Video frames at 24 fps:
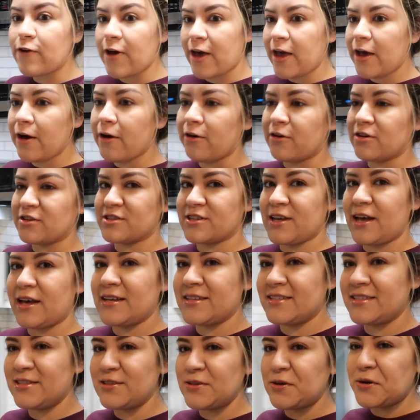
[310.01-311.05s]
feo, o
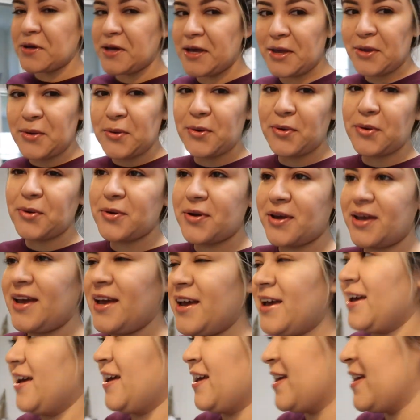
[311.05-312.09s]
sea, sino que yo creo
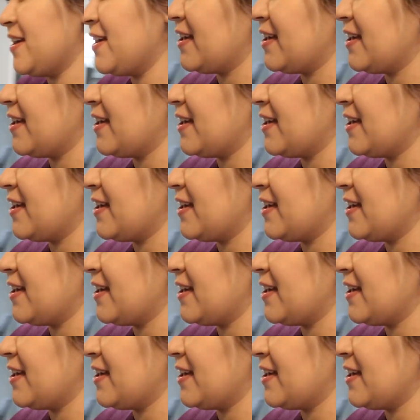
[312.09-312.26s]
que,